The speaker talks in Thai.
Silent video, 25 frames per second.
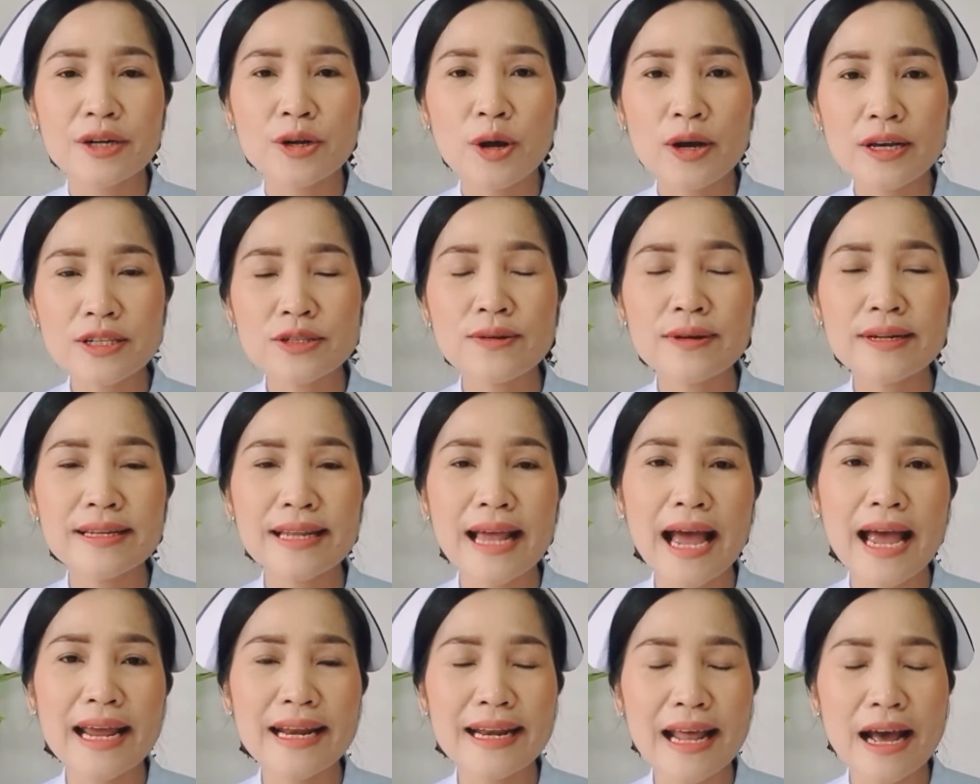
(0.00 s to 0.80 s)
โดยส่วน
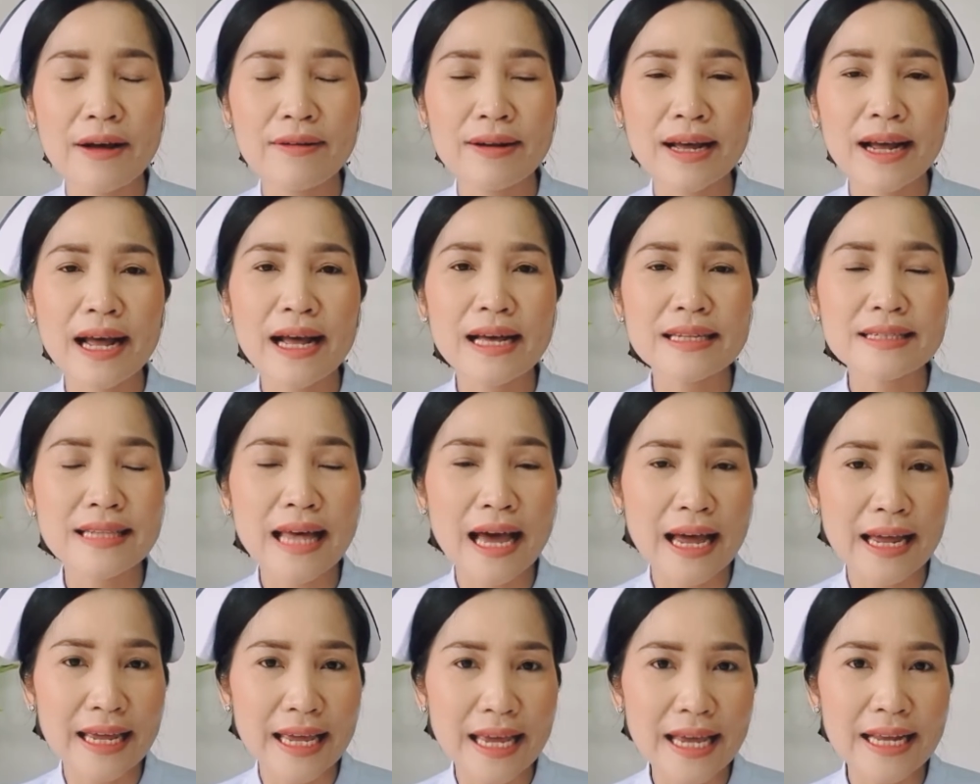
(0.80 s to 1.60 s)
ใหญ่แล้วนะคะ
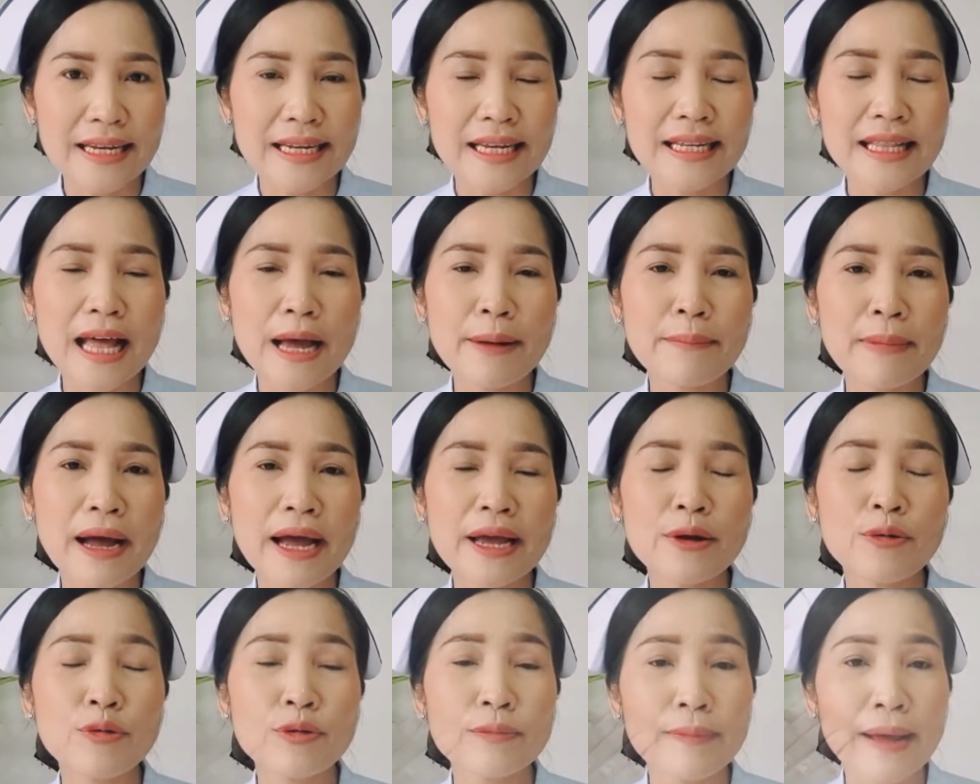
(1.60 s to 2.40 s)
สาเหตุที่ทำ
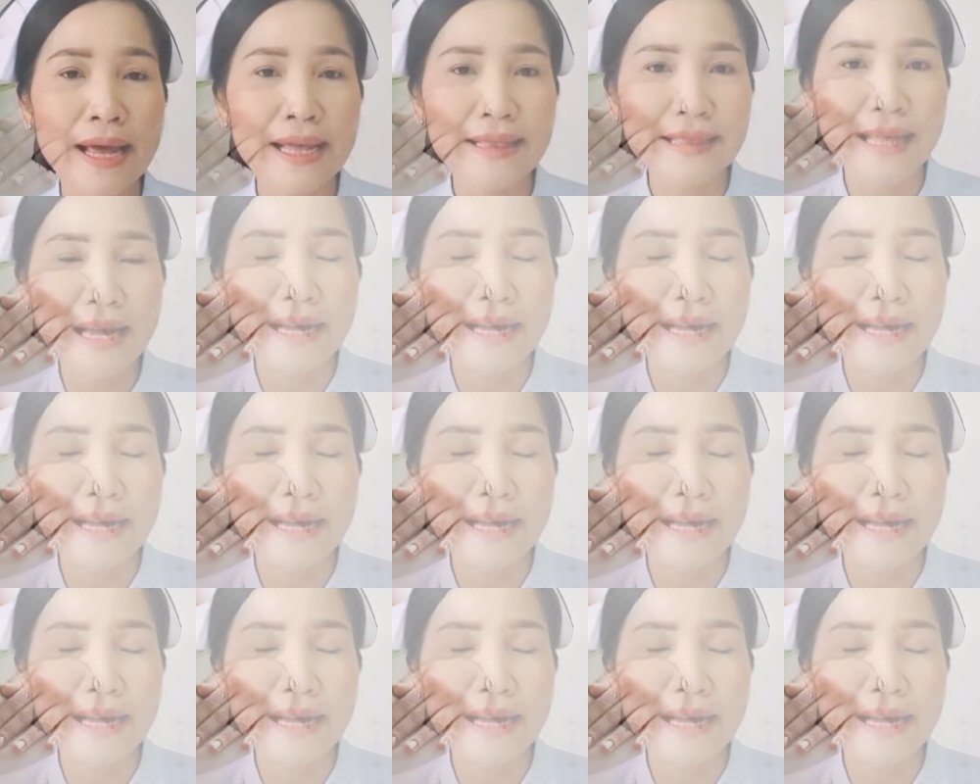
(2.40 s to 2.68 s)
ให้คุณ